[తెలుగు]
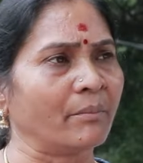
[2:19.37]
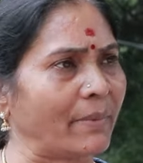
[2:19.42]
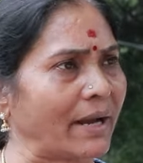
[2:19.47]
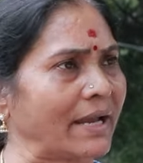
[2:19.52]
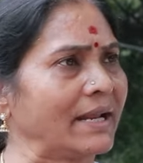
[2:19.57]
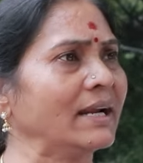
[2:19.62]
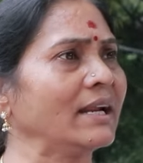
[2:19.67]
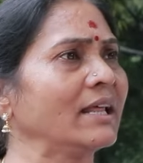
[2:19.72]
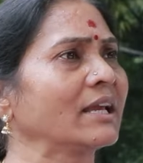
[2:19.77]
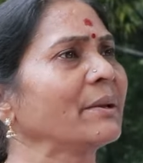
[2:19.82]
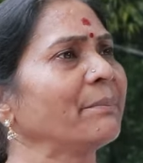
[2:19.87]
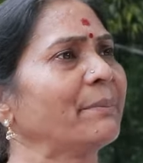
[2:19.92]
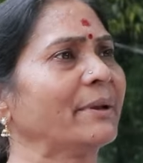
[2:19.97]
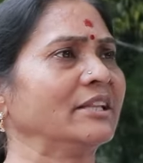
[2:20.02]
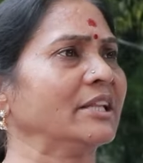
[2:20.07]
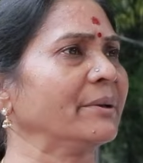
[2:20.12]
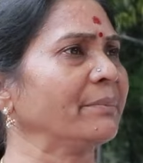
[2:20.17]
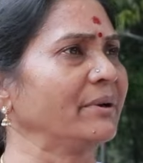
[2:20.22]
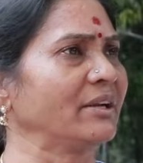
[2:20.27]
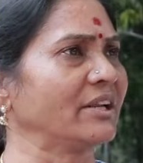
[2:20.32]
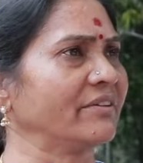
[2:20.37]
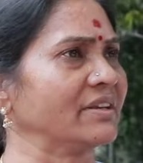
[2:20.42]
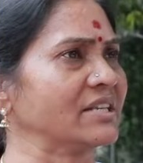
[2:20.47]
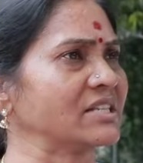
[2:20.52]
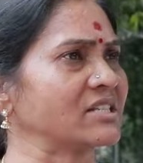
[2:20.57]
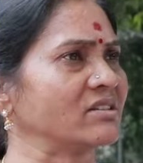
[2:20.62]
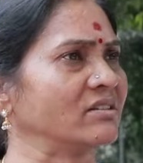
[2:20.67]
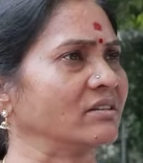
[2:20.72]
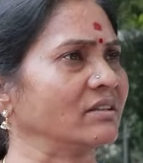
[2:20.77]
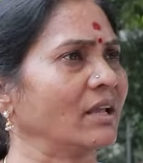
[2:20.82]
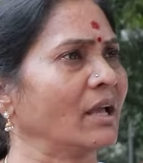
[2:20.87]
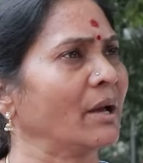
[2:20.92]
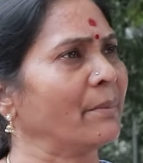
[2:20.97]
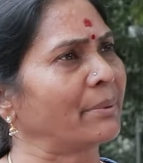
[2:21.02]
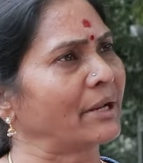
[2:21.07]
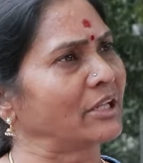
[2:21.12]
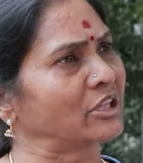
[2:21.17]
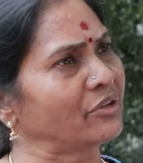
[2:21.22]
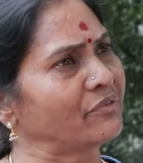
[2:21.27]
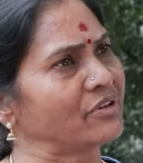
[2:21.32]
మహిళలకి పెద్దపీట వేస్తుంది
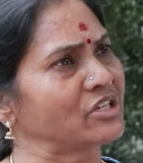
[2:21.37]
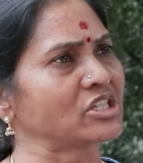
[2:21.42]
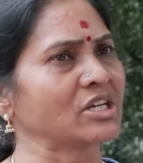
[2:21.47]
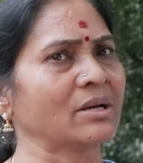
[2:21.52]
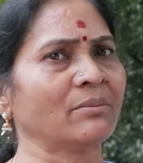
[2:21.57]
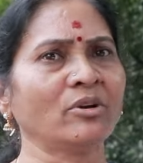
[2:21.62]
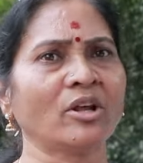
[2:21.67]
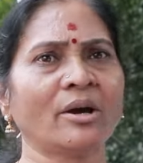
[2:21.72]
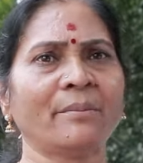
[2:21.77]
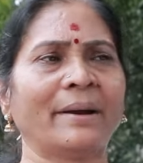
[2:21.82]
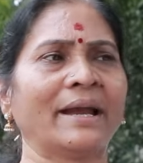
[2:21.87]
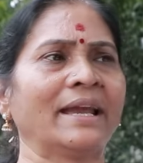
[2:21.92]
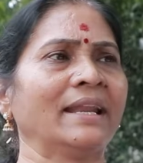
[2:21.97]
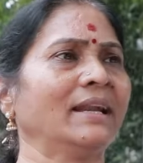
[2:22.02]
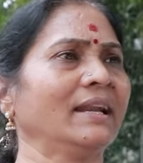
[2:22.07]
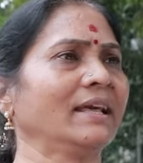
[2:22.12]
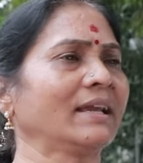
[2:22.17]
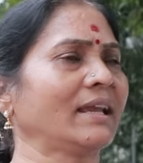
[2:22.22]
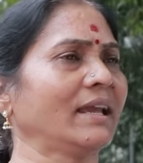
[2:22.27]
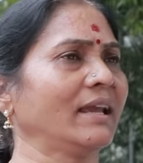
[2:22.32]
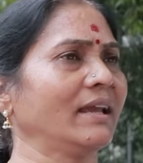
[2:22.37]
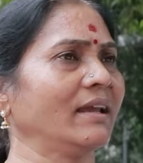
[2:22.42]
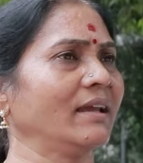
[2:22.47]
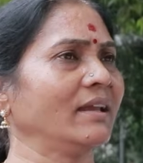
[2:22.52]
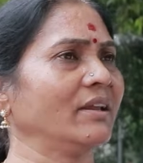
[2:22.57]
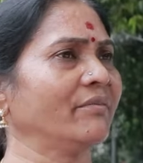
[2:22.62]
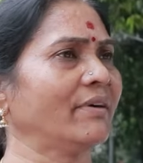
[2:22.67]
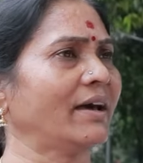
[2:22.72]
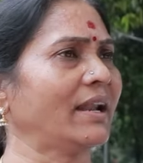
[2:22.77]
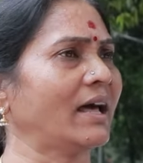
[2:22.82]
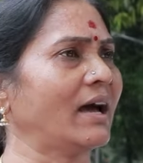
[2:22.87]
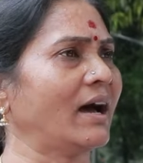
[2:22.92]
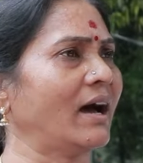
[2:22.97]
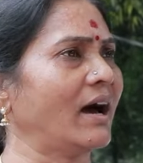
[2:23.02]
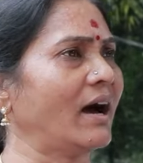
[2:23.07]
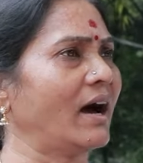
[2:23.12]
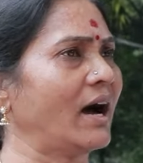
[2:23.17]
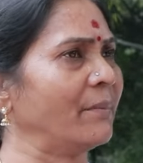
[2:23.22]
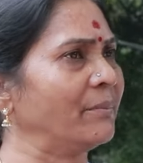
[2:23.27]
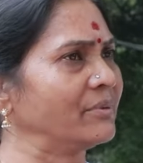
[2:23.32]
ప్రతి విషయంలో మహిళలకే ఇవాళ
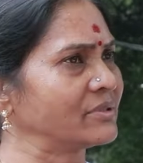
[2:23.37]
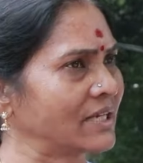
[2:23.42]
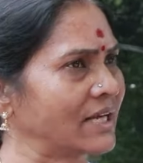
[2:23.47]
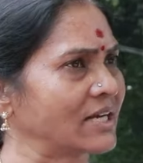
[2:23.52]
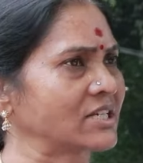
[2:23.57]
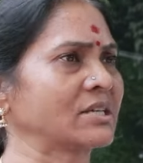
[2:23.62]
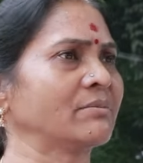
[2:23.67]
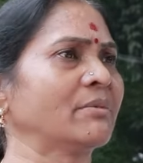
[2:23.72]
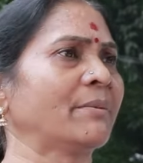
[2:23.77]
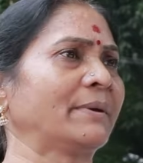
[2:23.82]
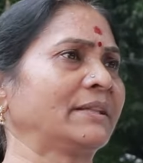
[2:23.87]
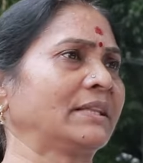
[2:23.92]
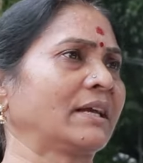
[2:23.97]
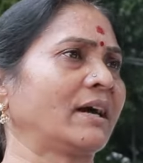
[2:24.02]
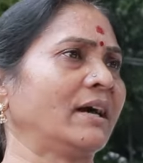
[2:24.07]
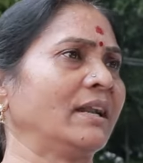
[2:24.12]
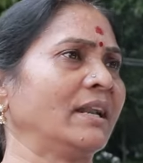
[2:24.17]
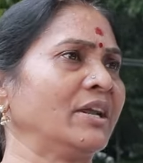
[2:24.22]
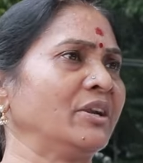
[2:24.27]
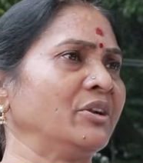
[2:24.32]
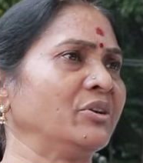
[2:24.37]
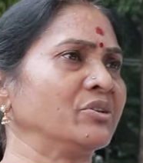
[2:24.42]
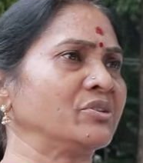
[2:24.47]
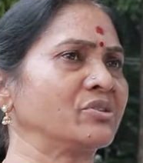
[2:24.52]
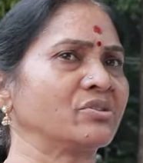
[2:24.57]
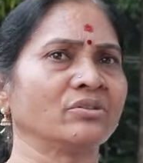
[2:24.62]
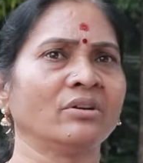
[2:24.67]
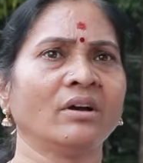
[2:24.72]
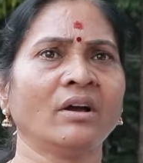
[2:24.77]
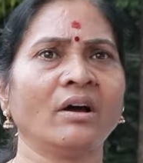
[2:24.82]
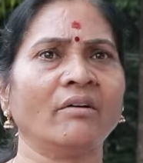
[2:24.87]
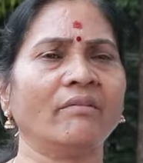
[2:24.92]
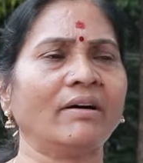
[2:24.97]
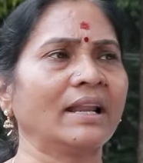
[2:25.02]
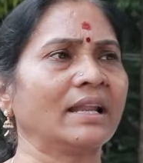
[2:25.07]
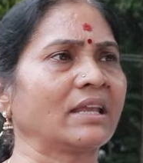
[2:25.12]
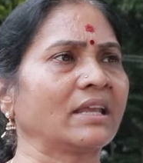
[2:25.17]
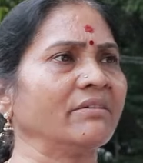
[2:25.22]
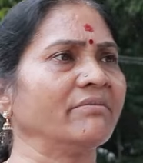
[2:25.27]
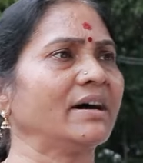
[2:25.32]
అభి సంక్షేమ పథకాలు అయిండొచ్చు
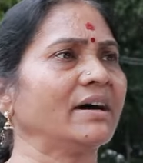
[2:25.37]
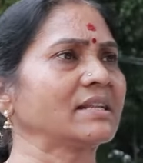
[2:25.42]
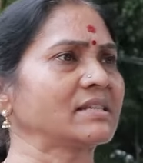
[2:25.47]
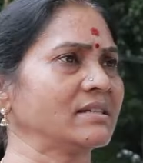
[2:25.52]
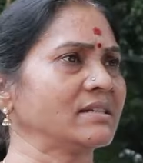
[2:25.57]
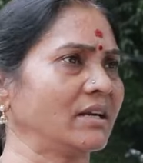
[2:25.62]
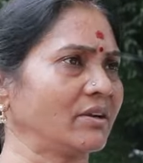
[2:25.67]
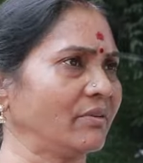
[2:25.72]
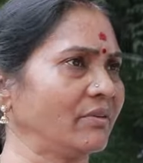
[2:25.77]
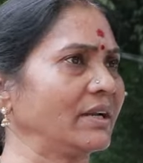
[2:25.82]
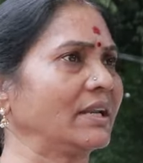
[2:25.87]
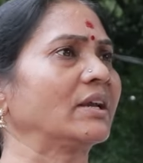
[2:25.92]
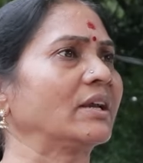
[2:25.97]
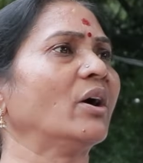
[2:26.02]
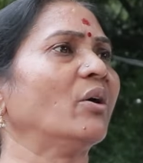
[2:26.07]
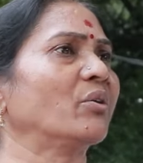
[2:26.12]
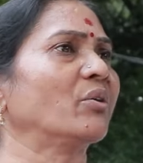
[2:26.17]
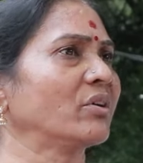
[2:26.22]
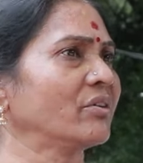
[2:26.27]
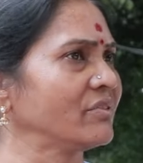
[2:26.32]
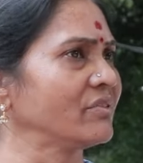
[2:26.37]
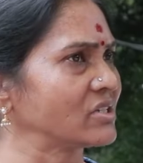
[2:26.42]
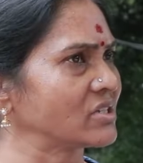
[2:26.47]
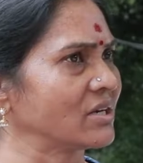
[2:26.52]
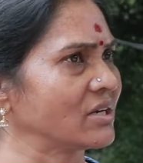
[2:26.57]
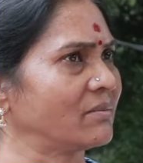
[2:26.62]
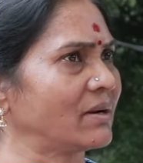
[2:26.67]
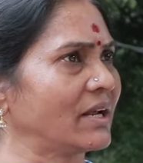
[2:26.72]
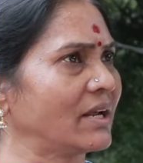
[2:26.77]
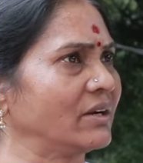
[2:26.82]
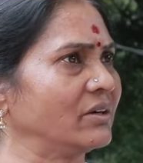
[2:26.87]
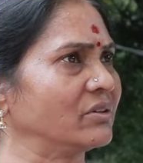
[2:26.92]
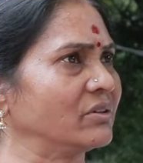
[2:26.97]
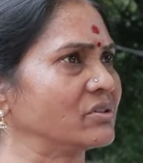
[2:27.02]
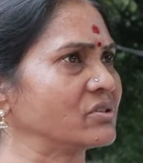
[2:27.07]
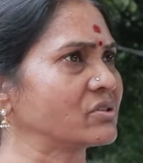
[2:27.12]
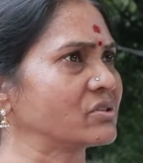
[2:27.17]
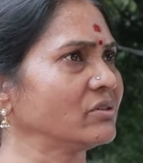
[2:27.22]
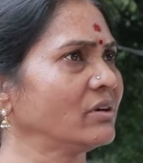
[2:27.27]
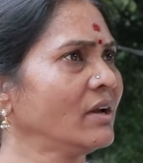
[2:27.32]
వాళ్ళకి ఇవ్వాల్సినటువంటి గౌరవం విషయంలో
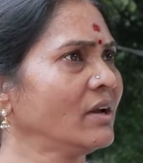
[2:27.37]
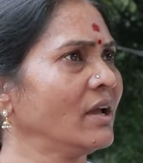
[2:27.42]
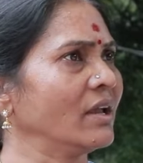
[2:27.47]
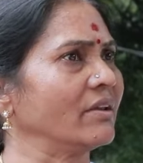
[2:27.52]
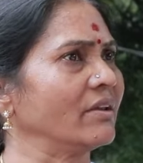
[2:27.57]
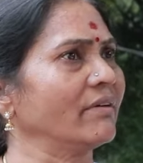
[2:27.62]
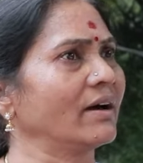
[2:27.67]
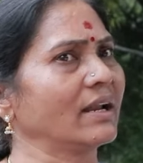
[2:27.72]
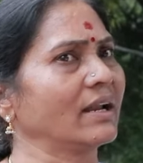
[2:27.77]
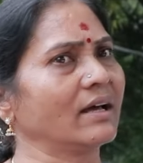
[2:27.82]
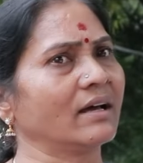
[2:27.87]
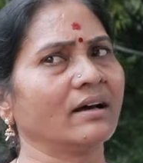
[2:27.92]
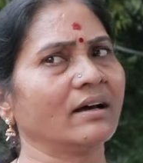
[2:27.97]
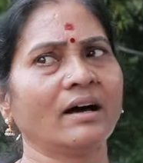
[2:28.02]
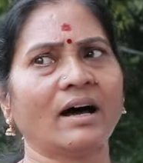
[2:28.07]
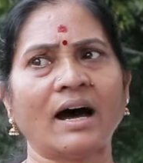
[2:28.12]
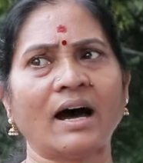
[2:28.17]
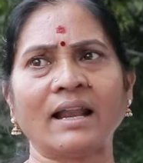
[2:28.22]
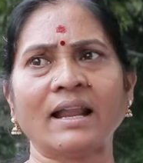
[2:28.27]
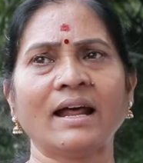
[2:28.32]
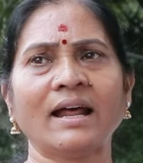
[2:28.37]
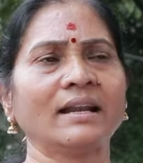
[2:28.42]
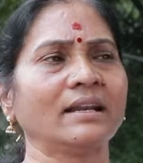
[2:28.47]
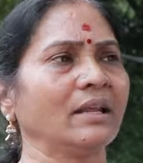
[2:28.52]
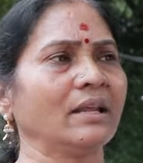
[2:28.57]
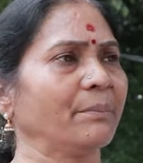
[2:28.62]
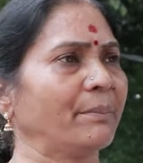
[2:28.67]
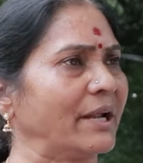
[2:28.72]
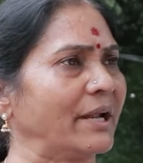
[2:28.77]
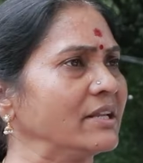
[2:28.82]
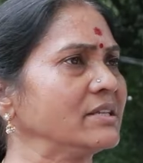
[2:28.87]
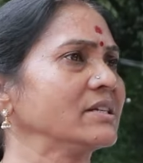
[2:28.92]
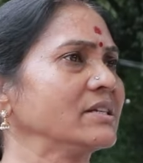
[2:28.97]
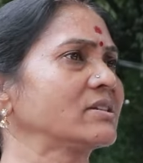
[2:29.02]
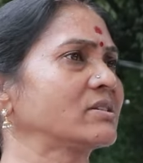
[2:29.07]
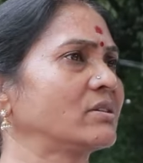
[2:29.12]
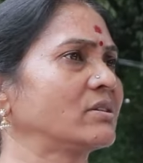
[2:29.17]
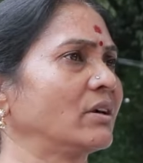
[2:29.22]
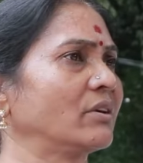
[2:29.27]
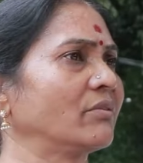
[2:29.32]
అయిండొచ్చు ఇవాళ అలాంటి పని
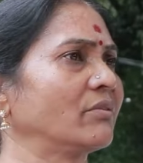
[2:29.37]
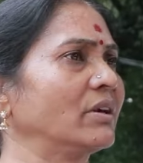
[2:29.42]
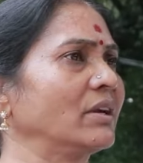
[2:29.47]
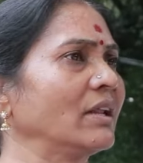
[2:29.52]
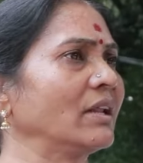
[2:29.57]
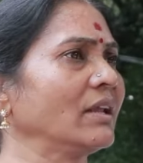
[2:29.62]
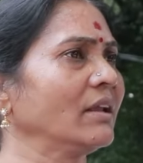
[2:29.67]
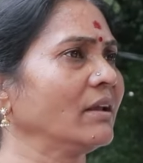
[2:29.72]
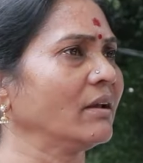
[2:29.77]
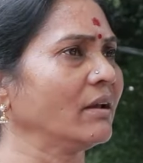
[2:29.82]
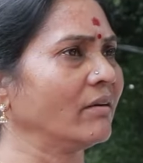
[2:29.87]
చేస్తున్నటువంటి